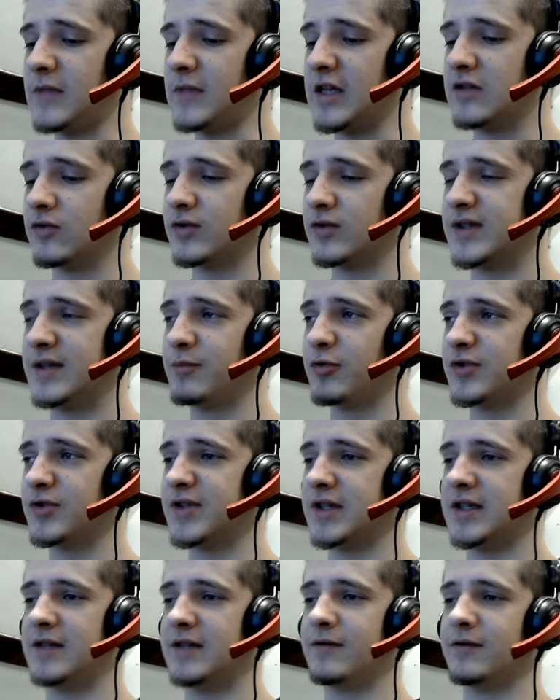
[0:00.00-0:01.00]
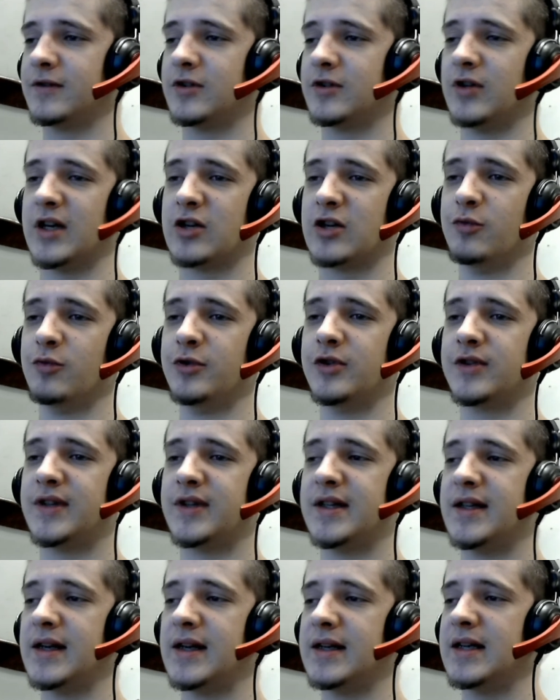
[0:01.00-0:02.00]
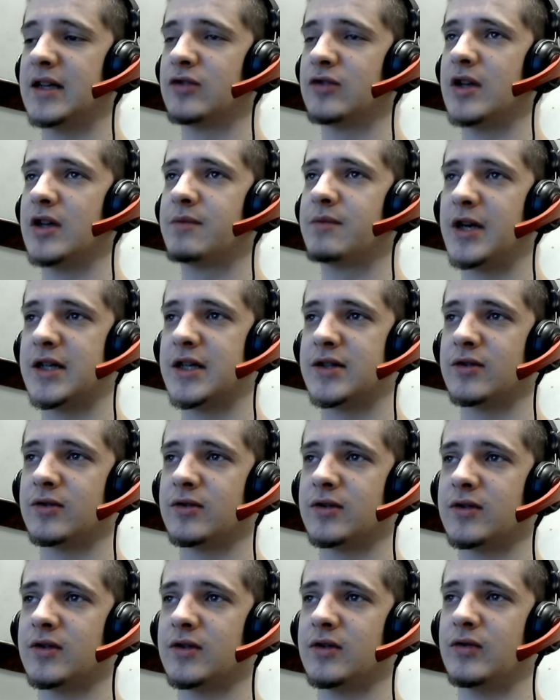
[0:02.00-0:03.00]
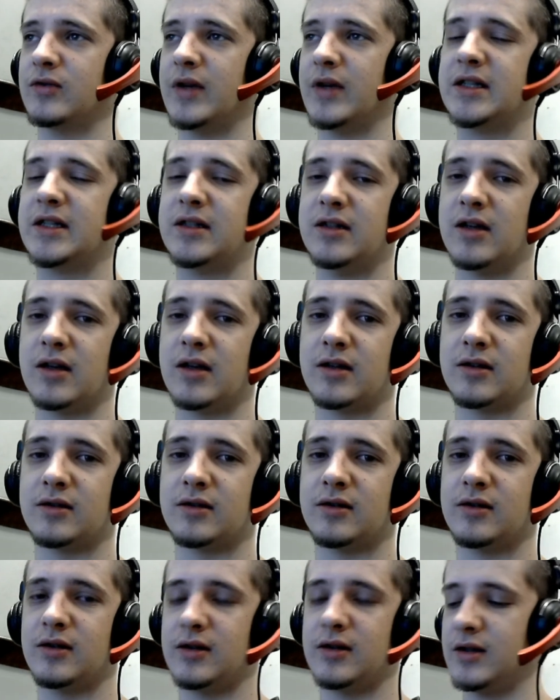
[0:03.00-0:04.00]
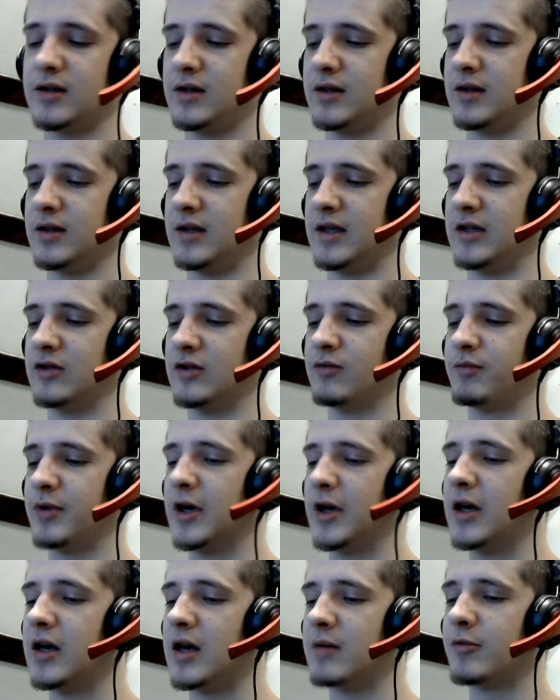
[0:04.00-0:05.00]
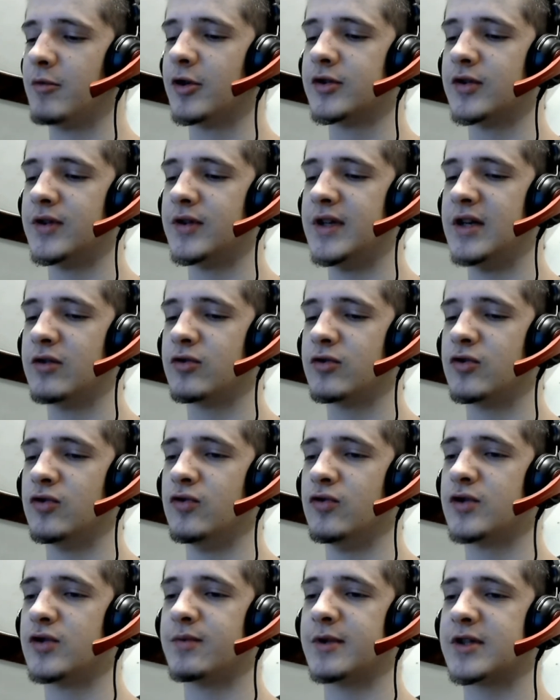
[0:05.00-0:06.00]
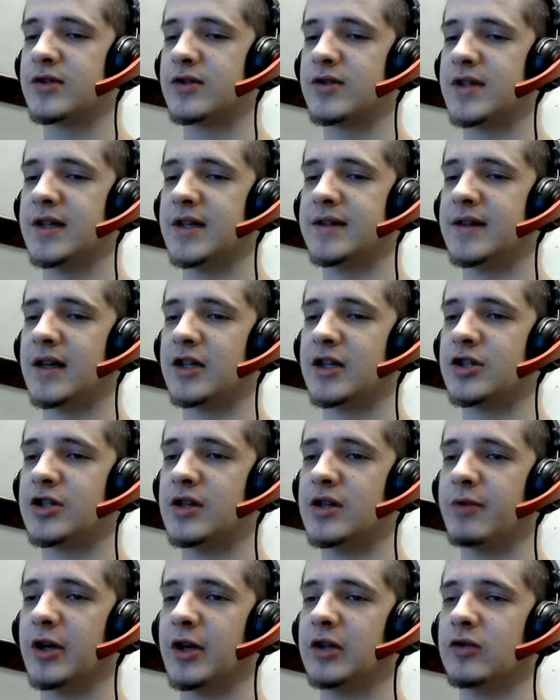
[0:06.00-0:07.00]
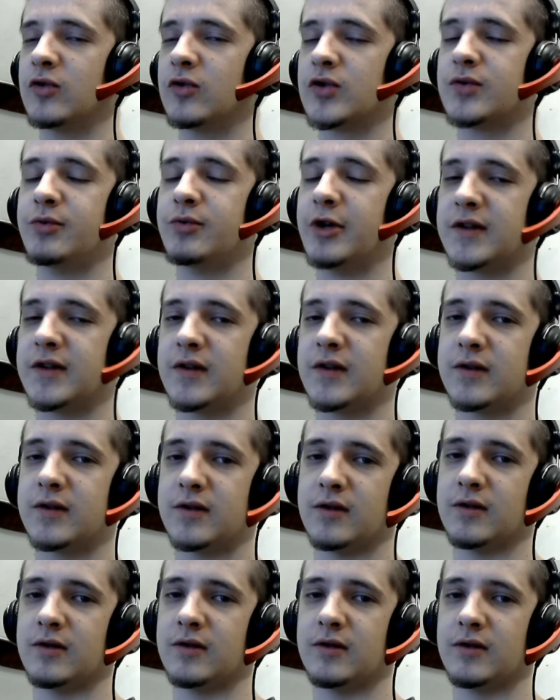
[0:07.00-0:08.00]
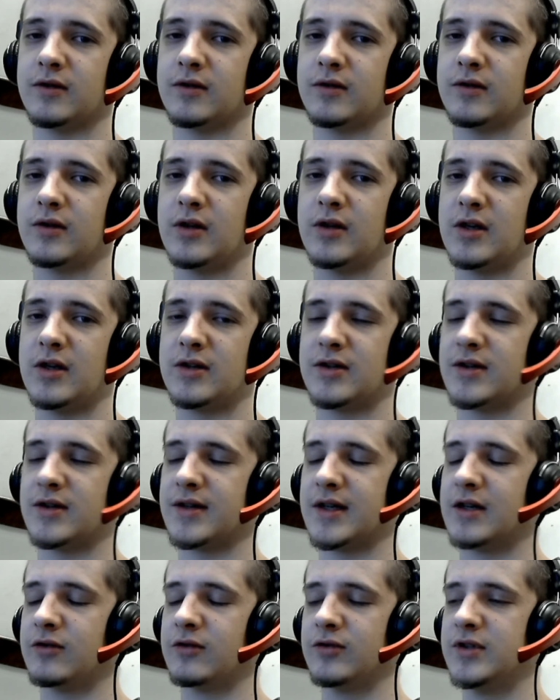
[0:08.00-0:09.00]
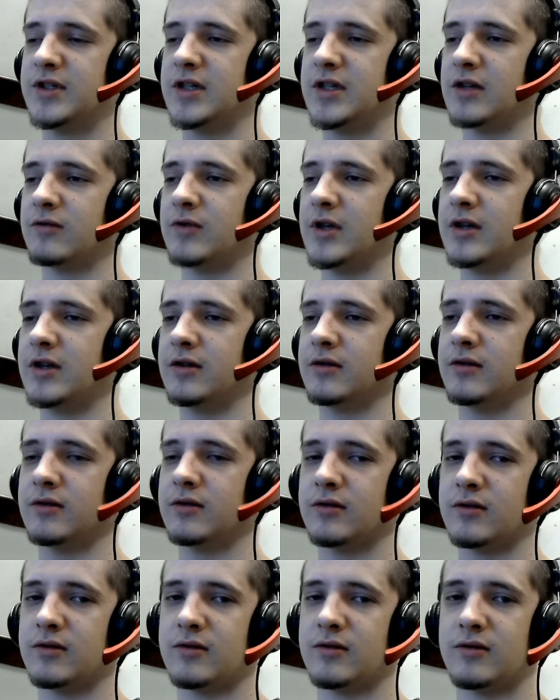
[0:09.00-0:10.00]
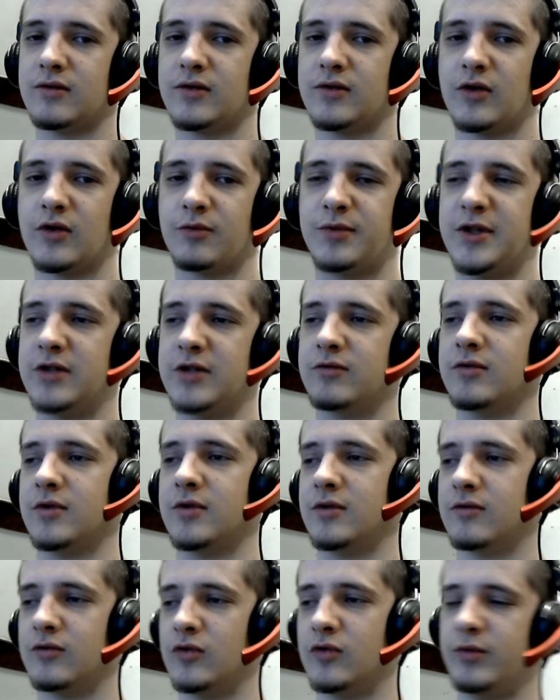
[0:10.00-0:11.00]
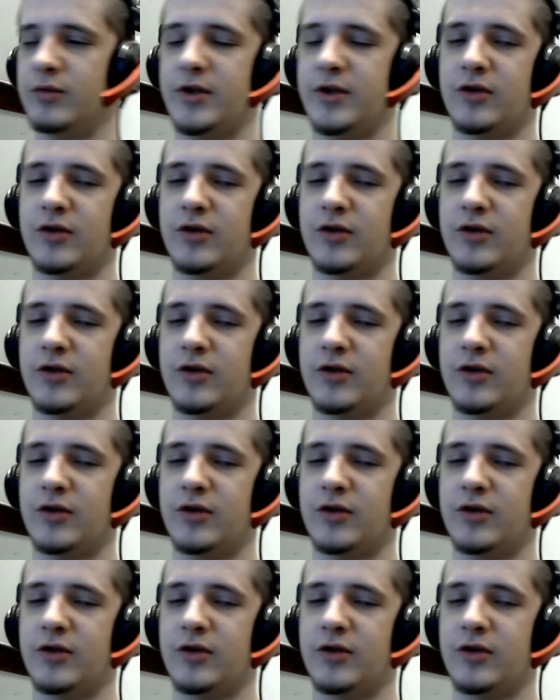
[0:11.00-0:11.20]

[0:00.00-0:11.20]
Donc c'est pour ça que la communauté derrière doit être présente, doit être là, et ne pas abandonner l'Oculus parce que ça a été racheté par une grosse boîte. Ce euh, ça serait con de dire ouais tant pis pour oublie